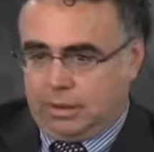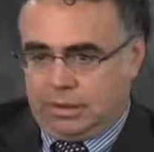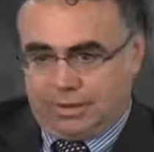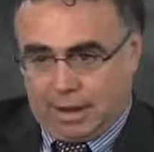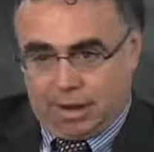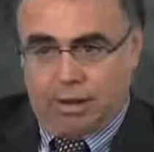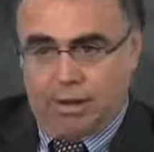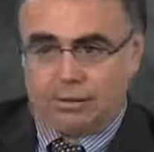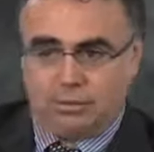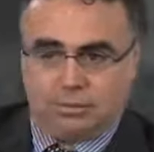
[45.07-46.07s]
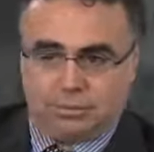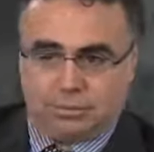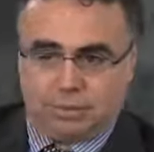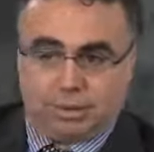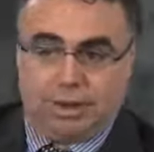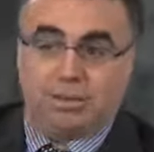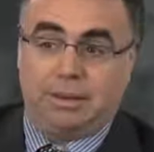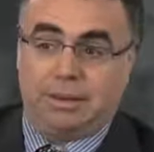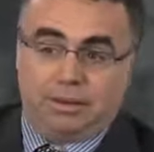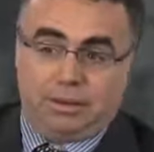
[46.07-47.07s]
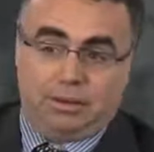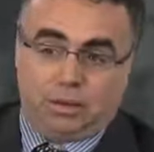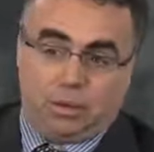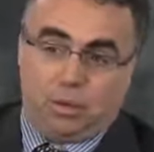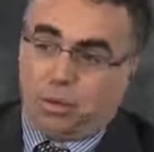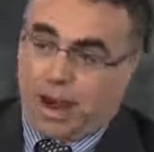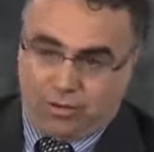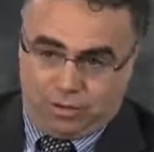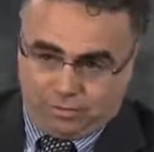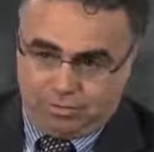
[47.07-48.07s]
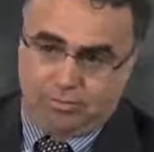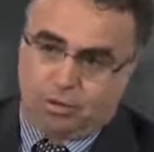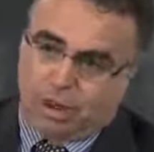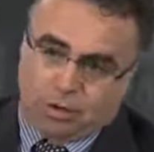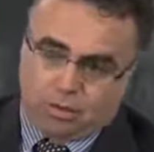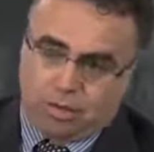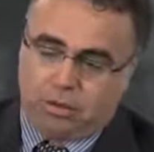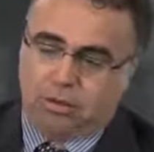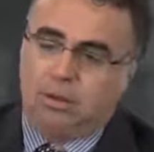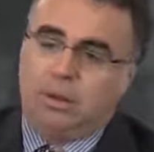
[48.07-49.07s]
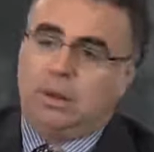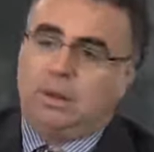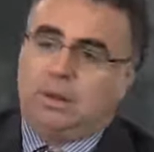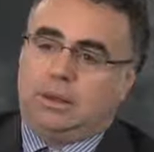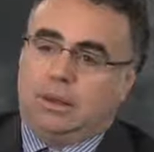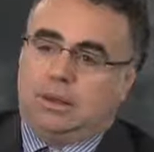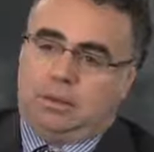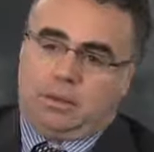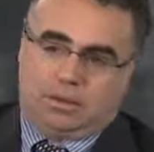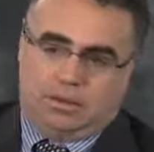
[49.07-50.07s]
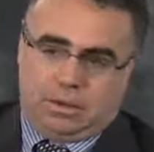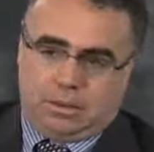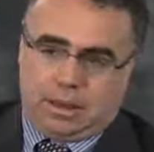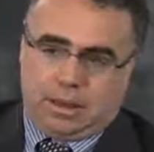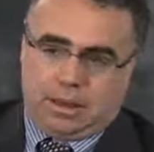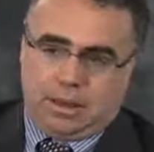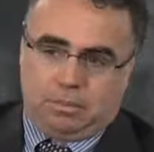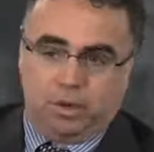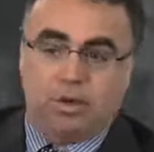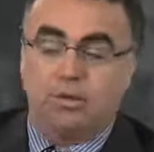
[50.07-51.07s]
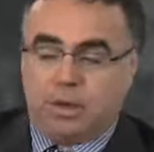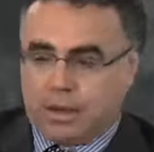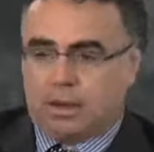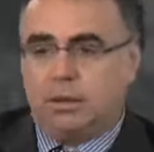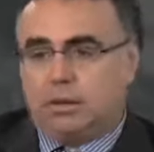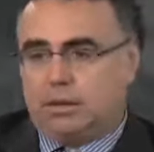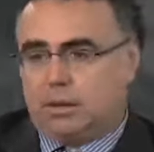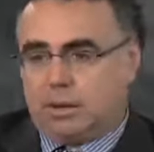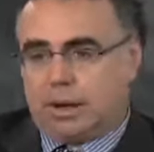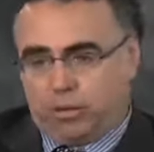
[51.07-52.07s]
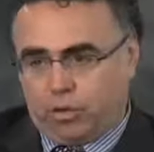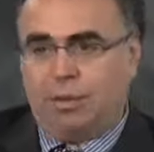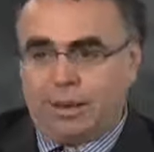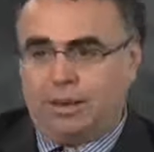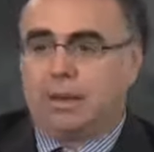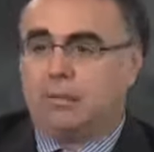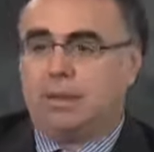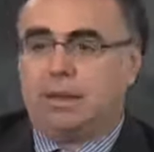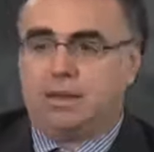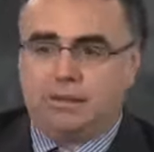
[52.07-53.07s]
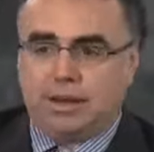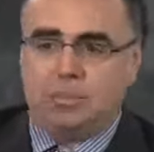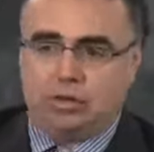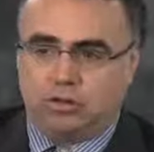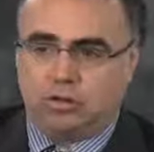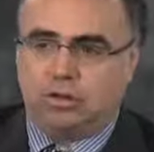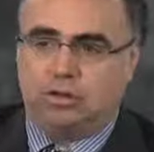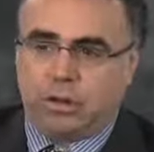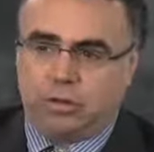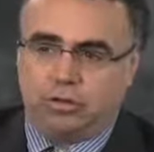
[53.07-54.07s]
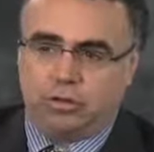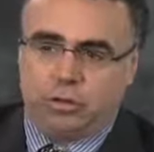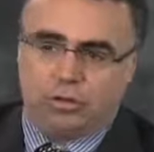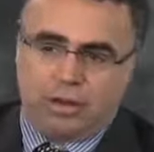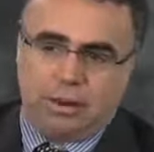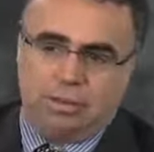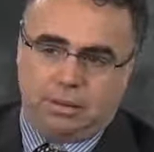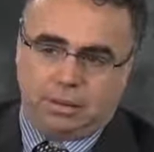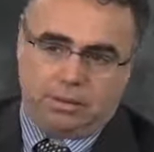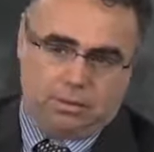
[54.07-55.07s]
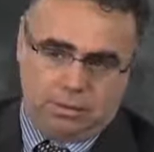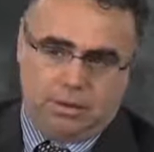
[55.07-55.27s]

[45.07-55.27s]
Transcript: es ahora, concretamente dentro de un año, un año y medio, que se va a modificar la forma en que realmente clasificamos estos estados y finalmente